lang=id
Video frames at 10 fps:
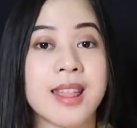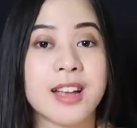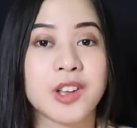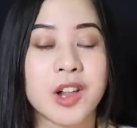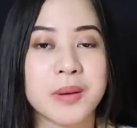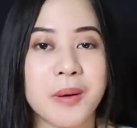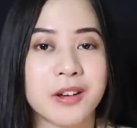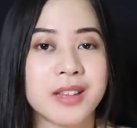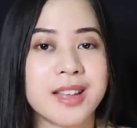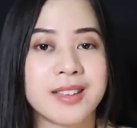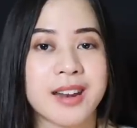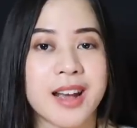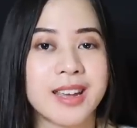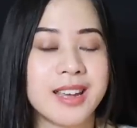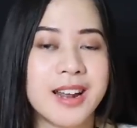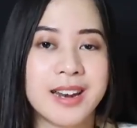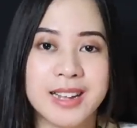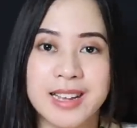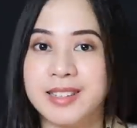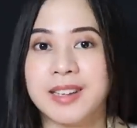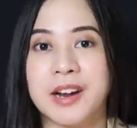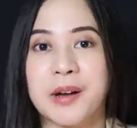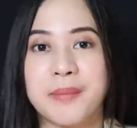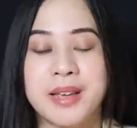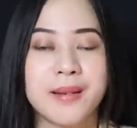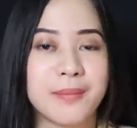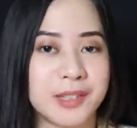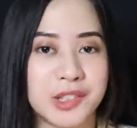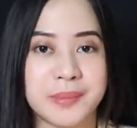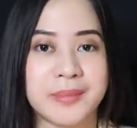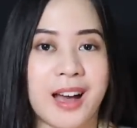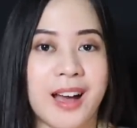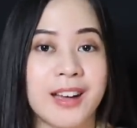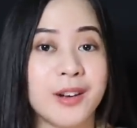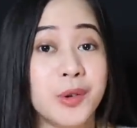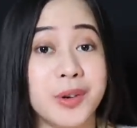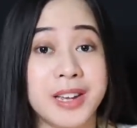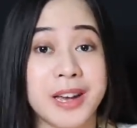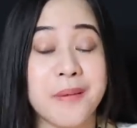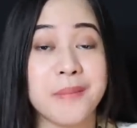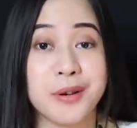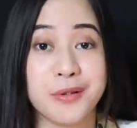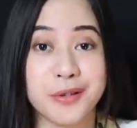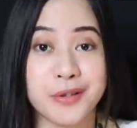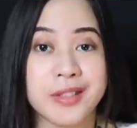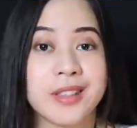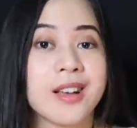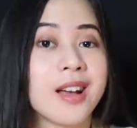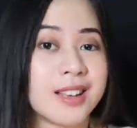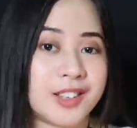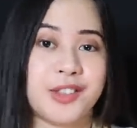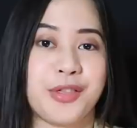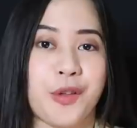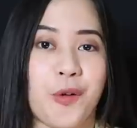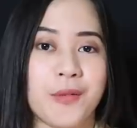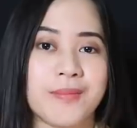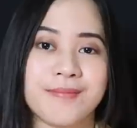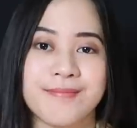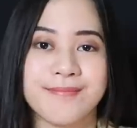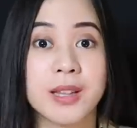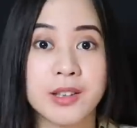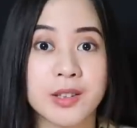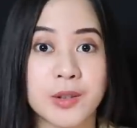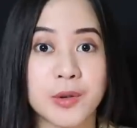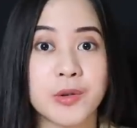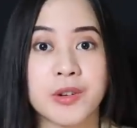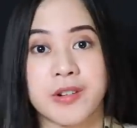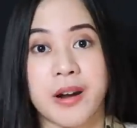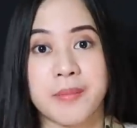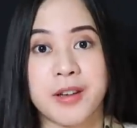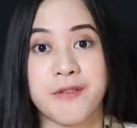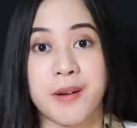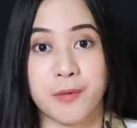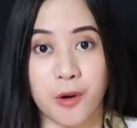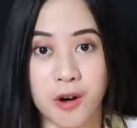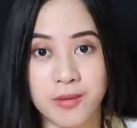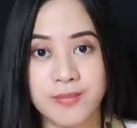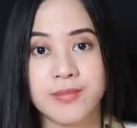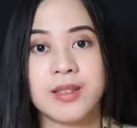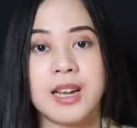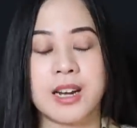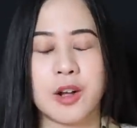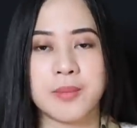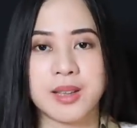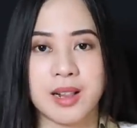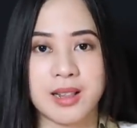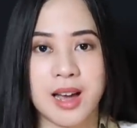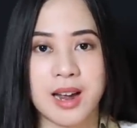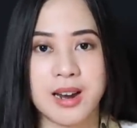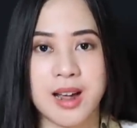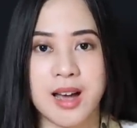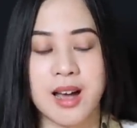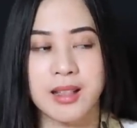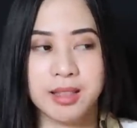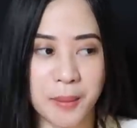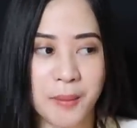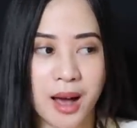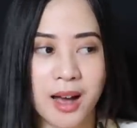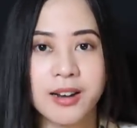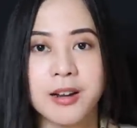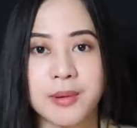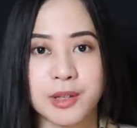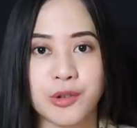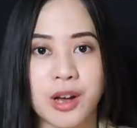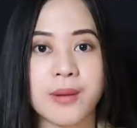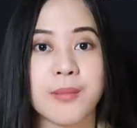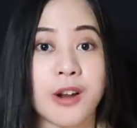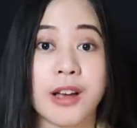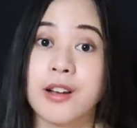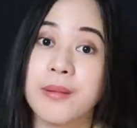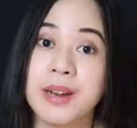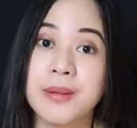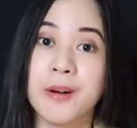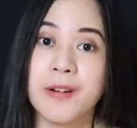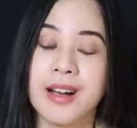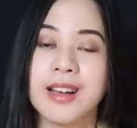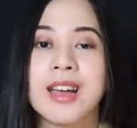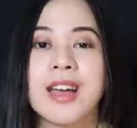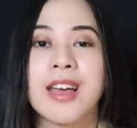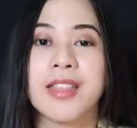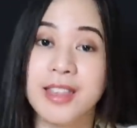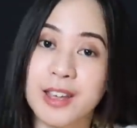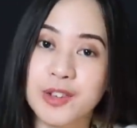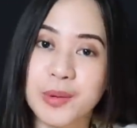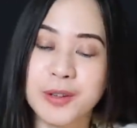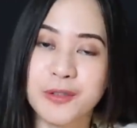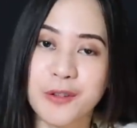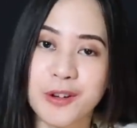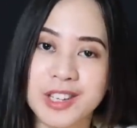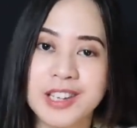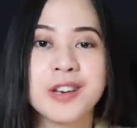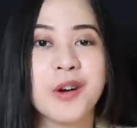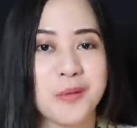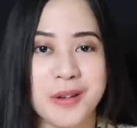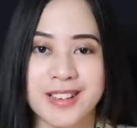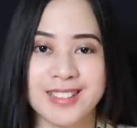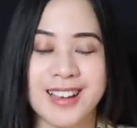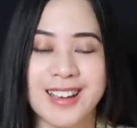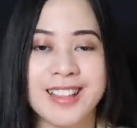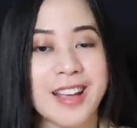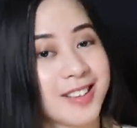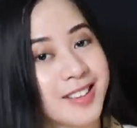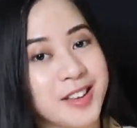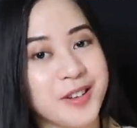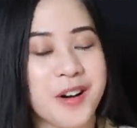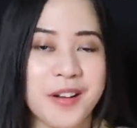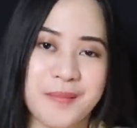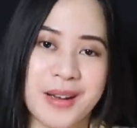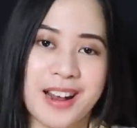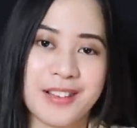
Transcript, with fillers: That's all about Izanagi dan Izanami penciptaan dunia menurut Shinto. Please do correct me if I'm wrong, dan kalau misalnya ada tambahan dan masukan boleh komen di bawah. Thank you so much for watching, hope you guys like it, and see you on my